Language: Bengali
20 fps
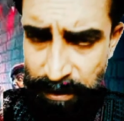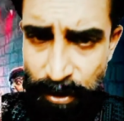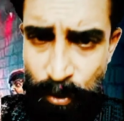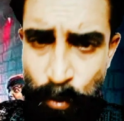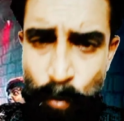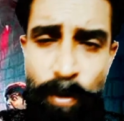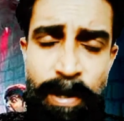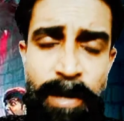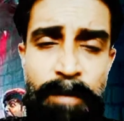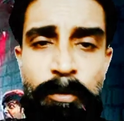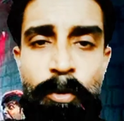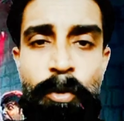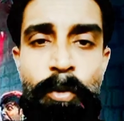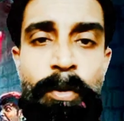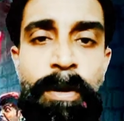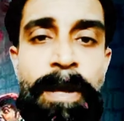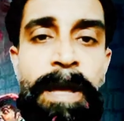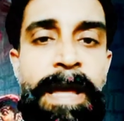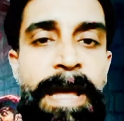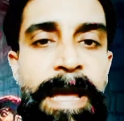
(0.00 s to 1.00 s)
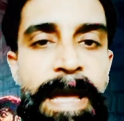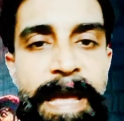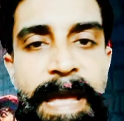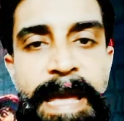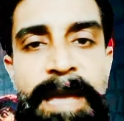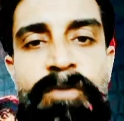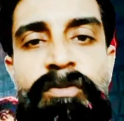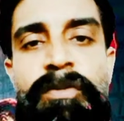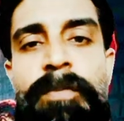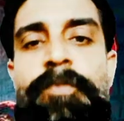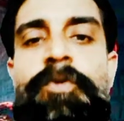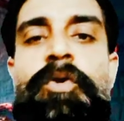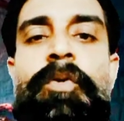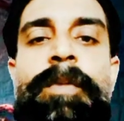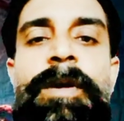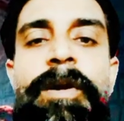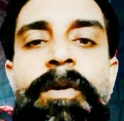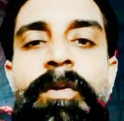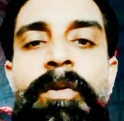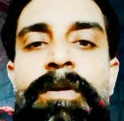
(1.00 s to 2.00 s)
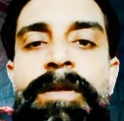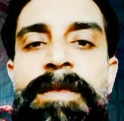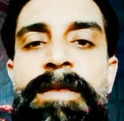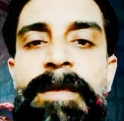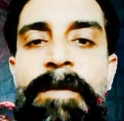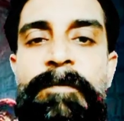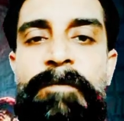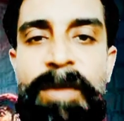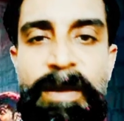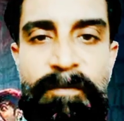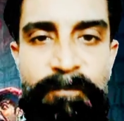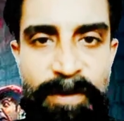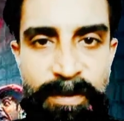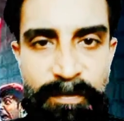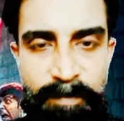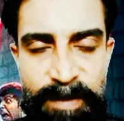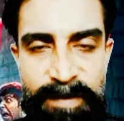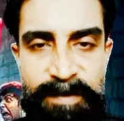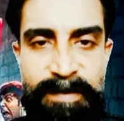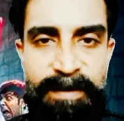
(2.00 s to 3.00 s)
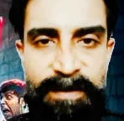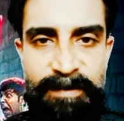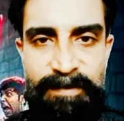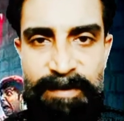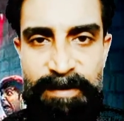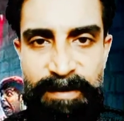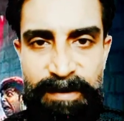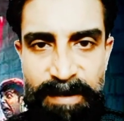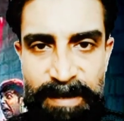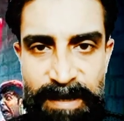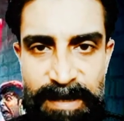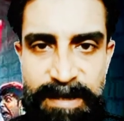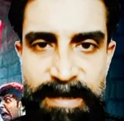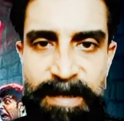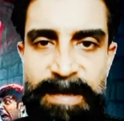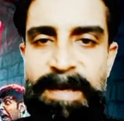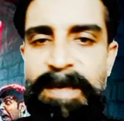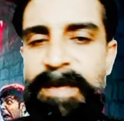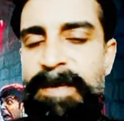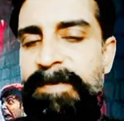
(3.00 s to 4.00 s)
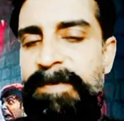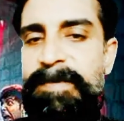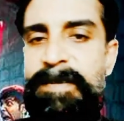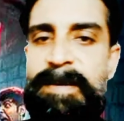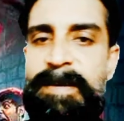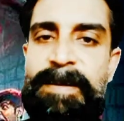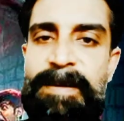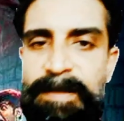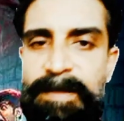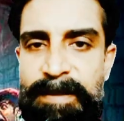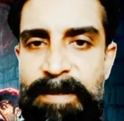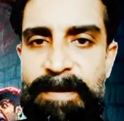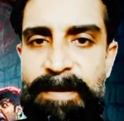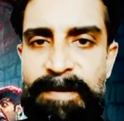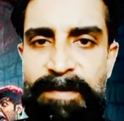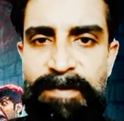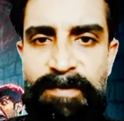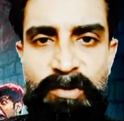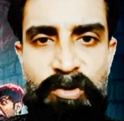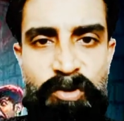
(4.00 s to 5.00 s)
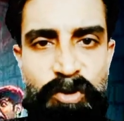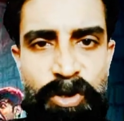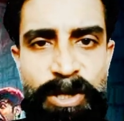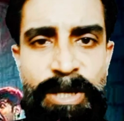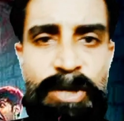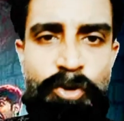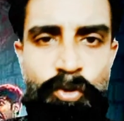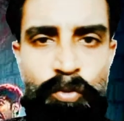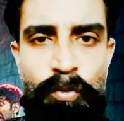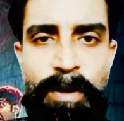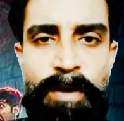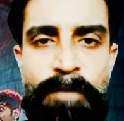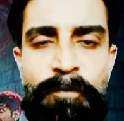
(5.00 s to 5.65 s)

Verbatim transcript: রুহি বলুন এই সব ছবিগুলোতে যে ভিএফএক্স প্রেজেন্টেশন দিয়েছে সেখানে দাঁড়িয়ে স্ত্রী টু এর